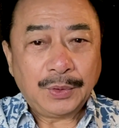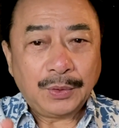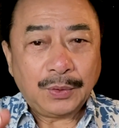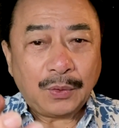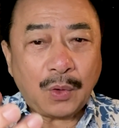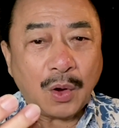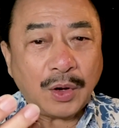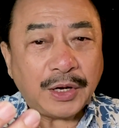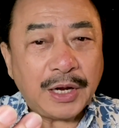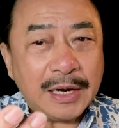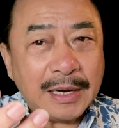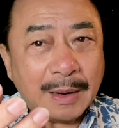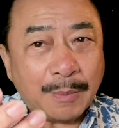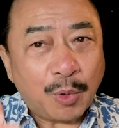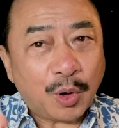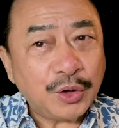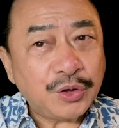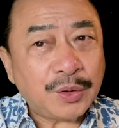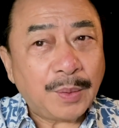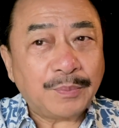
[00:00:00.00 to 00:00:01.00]
có khi là một
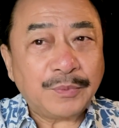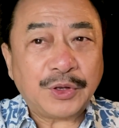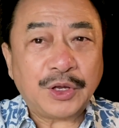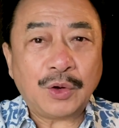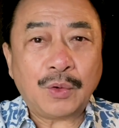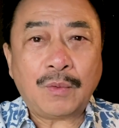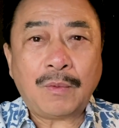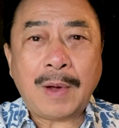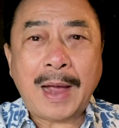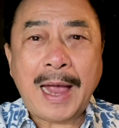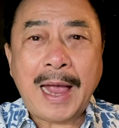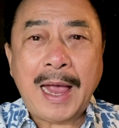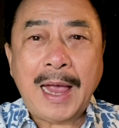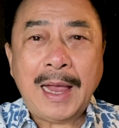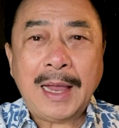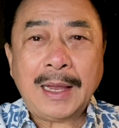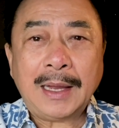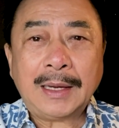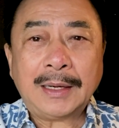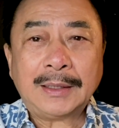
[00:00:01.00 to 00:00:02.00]
cái chùm chìa khóa
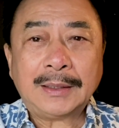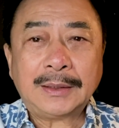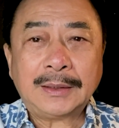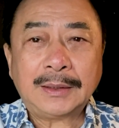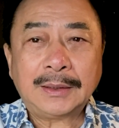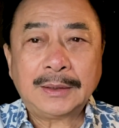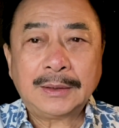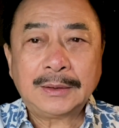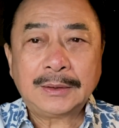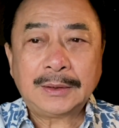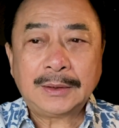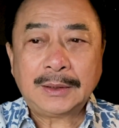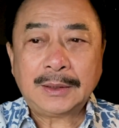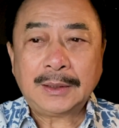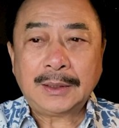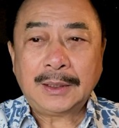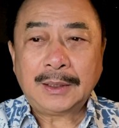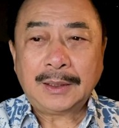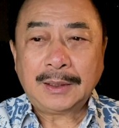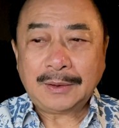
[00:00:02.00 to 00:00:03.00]

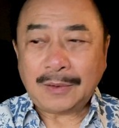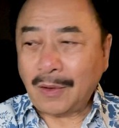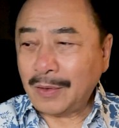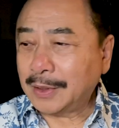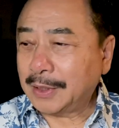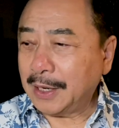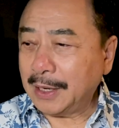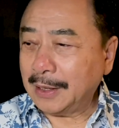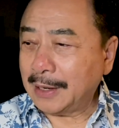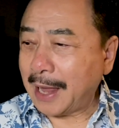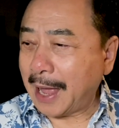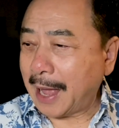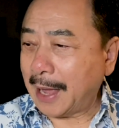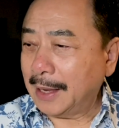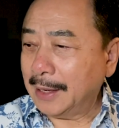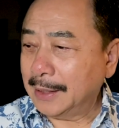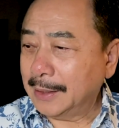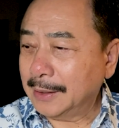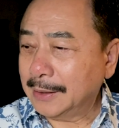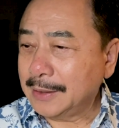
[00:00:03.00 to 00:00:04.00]
có khi là
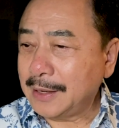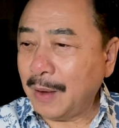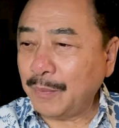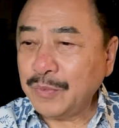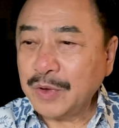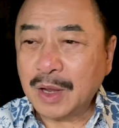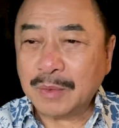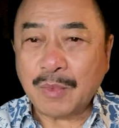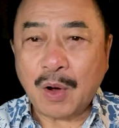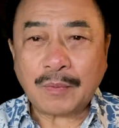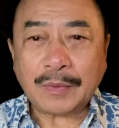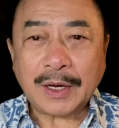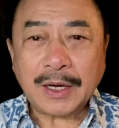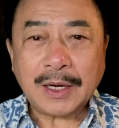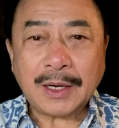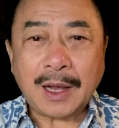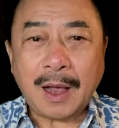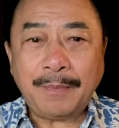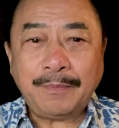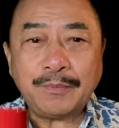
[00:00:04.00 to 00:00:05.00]
giống như một cái
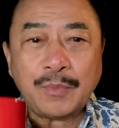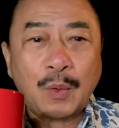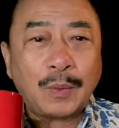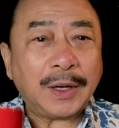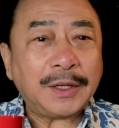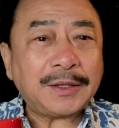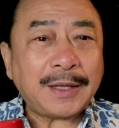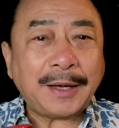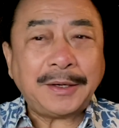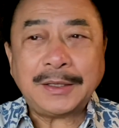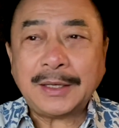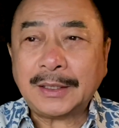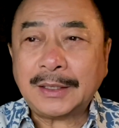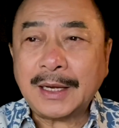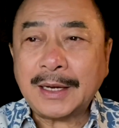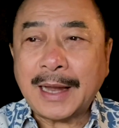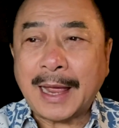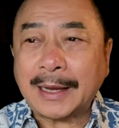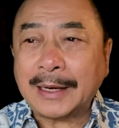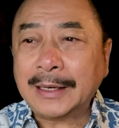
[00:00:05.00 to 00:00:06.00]
khắp một cái tách như thế
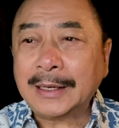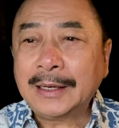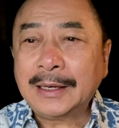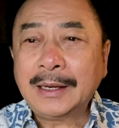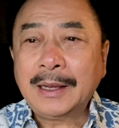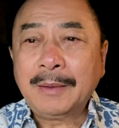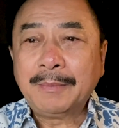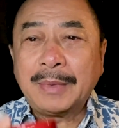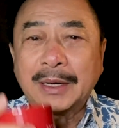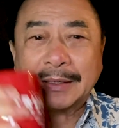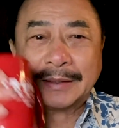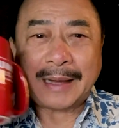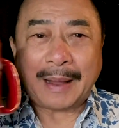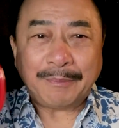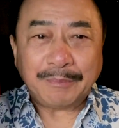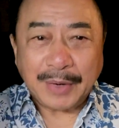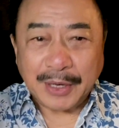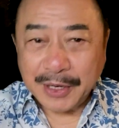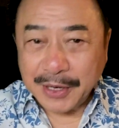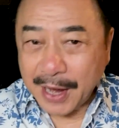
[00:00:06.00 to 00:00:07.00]
này mình cầm
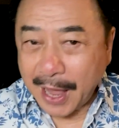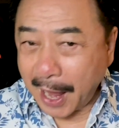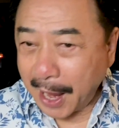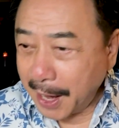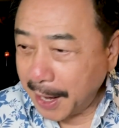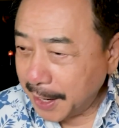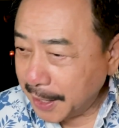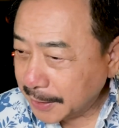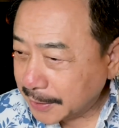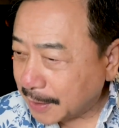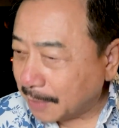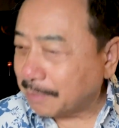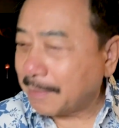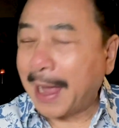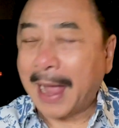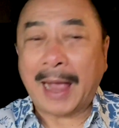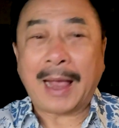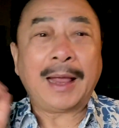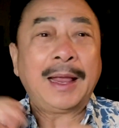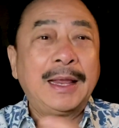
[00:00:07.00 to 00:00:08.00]
mình để trên
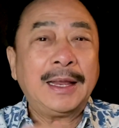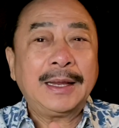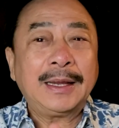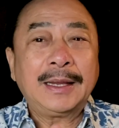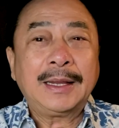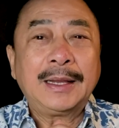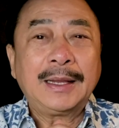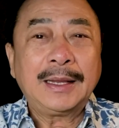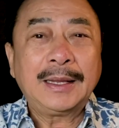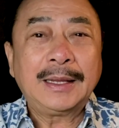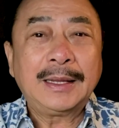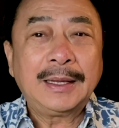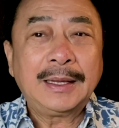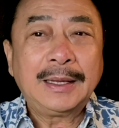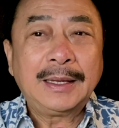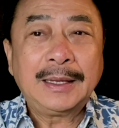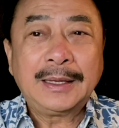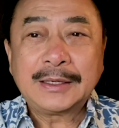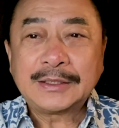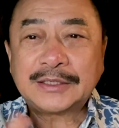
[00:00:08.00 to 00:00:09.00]
bàn
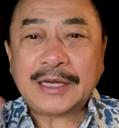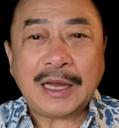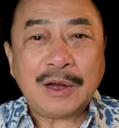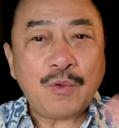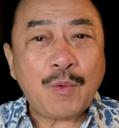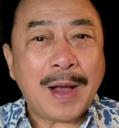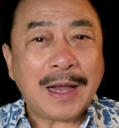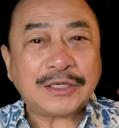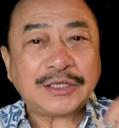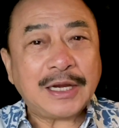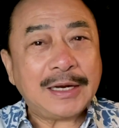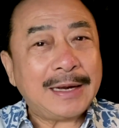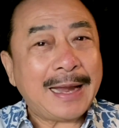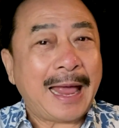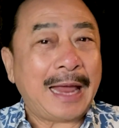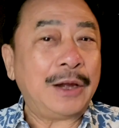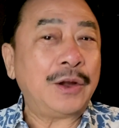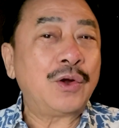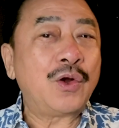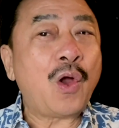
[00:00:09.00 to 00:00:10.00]
xây qua xây
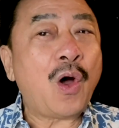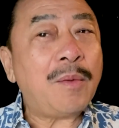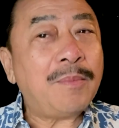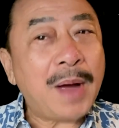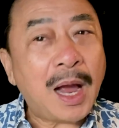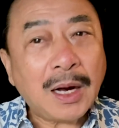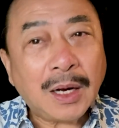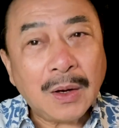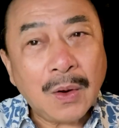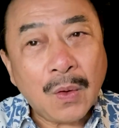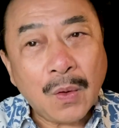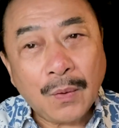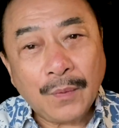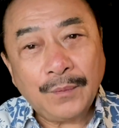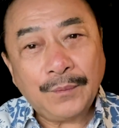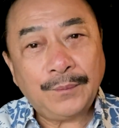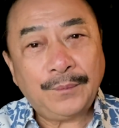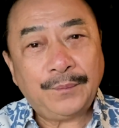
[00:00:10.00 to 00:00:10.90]
lại nó mất luôn